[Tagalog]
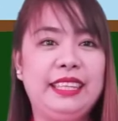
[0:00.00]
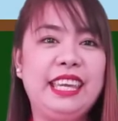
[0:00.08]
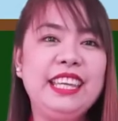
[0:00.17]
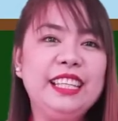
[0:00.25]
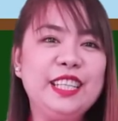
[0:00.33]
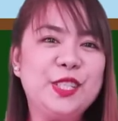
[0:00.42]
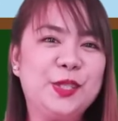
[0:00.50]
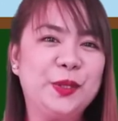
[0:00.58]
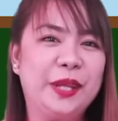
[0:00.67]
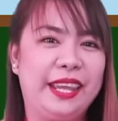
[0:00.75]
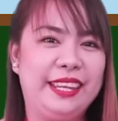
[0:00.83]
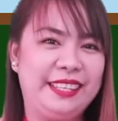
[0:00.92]
King
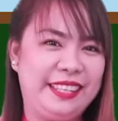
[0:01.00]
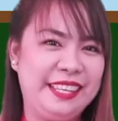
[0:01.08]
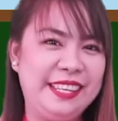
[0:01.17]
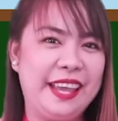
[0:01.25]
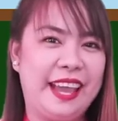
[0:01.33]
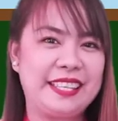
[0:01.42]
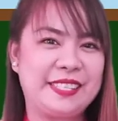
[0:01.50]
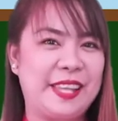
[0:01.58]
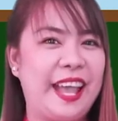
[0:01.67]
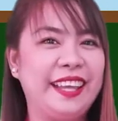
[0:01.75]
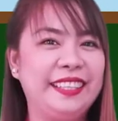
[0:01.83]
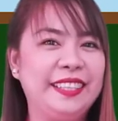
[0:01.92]
lisyon ay ni
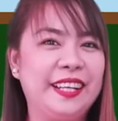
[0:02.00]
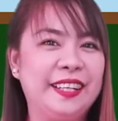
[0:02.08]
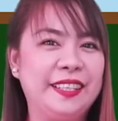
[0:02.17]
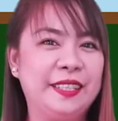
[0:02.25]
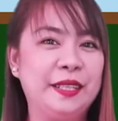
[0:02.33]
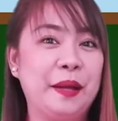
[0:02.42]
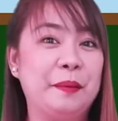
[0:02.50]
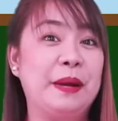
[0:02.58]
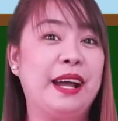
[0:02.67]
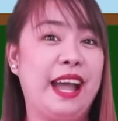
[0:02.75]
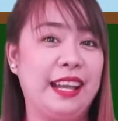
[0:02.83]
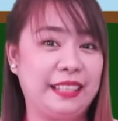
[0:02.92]
asanda kang
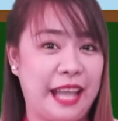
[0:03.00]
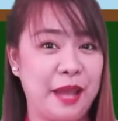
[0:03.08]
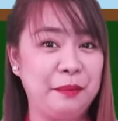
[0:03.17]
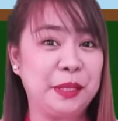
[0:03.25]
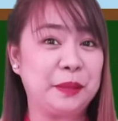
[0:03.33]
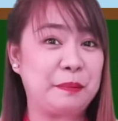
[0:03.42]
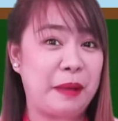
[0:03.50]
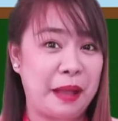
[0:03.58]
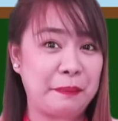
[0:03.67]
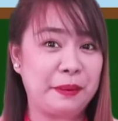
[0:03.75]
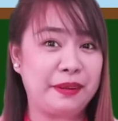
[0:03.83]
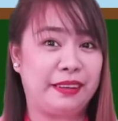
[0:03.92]
makagamit
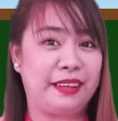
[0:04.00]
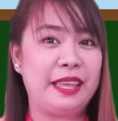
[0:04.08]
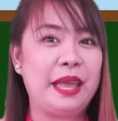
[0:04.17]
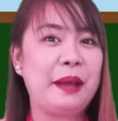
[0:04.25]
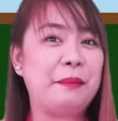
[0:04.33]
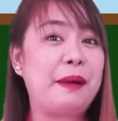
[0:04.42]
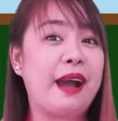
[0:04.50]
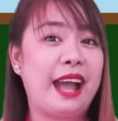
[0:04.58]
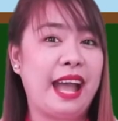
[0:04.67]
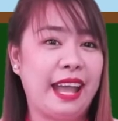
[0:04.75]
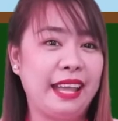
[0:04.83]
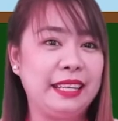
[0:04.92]
ba po?
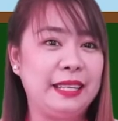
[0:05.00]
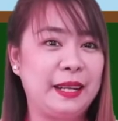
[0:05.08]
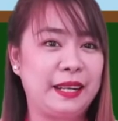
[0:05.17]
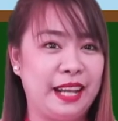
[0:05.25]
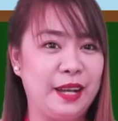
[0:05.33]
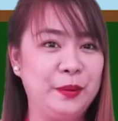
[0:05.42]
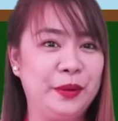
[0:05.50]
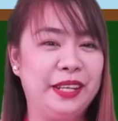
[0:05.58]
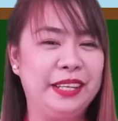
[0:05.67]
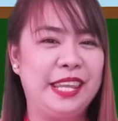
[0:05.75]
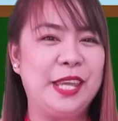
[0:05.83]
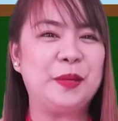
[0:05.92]
banga
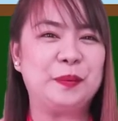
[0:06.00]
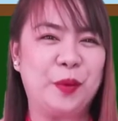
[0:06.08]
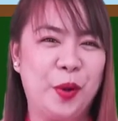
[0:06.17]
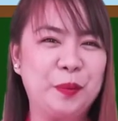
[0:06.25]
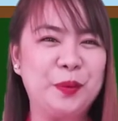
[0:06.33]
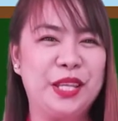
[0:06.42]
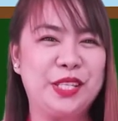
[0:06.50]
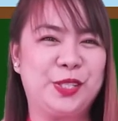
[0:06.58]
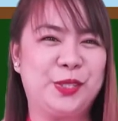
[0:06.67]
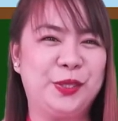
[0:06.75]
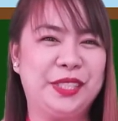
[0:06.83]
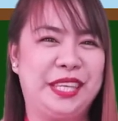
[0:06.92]
ilarawan ing
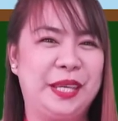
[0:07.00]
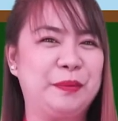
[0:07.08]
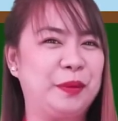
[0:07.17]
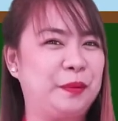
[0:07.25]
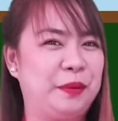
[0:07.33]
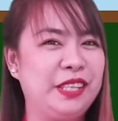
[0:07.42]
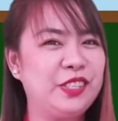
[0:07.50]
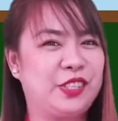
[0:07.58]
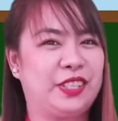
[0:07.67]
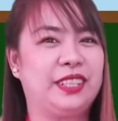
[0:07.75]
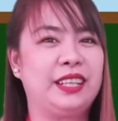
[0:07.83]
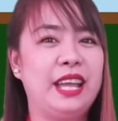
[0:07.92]
populasyon king
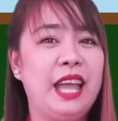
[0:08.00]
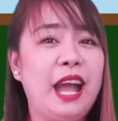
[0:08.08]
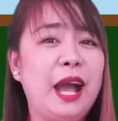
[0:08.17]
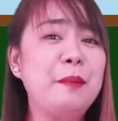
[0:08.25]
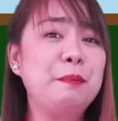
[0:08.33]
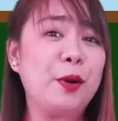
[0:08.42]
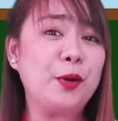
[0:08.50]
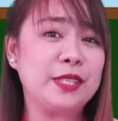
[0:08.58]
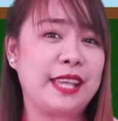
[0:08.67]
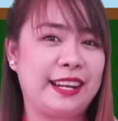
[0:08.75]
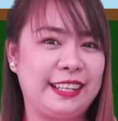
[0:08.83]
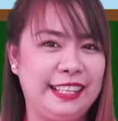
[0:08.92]
probinsya pong
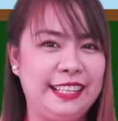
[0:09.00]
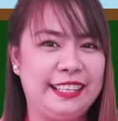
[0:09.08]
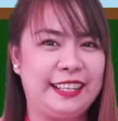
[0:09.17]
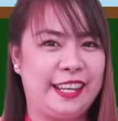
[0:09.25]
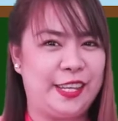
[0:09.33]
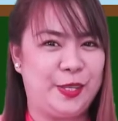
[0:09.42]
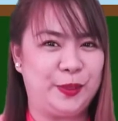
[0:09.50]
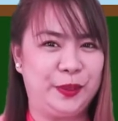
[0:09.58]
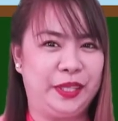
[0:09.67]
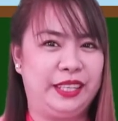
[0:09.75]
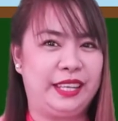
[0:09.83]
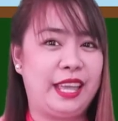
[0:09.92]
sariling
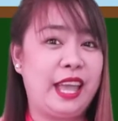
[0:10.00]
rehiyon.